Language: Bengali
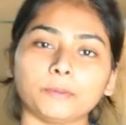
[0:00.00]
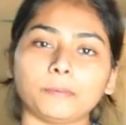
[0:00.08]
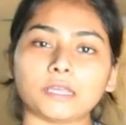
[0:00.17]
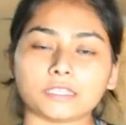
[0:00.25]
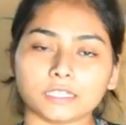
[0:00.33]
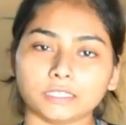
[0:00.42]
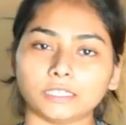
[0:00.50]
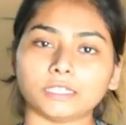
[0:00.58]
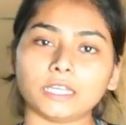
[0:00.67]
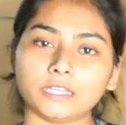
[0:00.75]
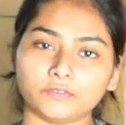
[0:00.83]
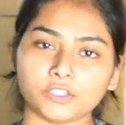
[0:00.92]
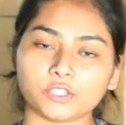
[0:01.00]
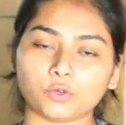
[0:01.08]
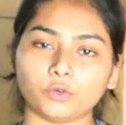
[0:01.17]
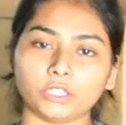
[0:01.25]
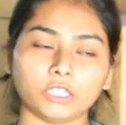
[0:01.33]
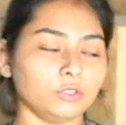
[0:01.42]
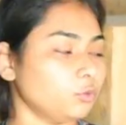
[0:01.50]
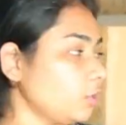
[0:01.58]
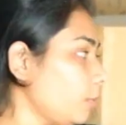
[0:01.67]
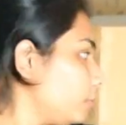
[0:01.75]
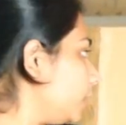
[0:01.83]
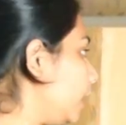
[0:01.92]
আপনি পাঁচ হাজার টাকা ইনভেস্ট করে কিন্তু
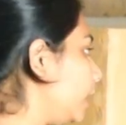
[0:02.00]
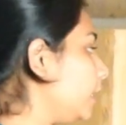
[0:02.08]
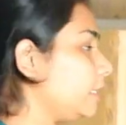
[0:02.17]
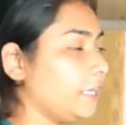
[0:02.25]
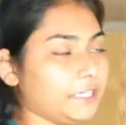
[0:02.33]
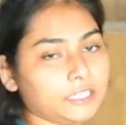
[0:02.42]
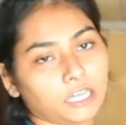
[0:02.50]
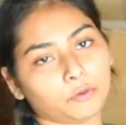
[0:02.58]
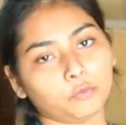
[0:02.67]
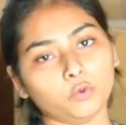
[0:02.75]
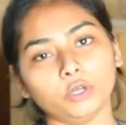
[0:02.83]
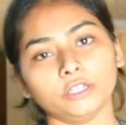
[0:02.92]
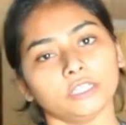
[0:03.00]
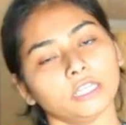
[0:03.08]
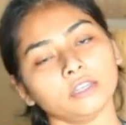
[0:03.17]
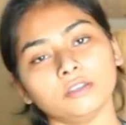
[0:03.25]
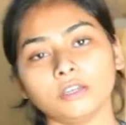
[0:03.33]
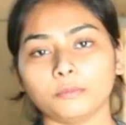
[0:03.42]
আপনি এই রেডি কাপগুলো নিয়ে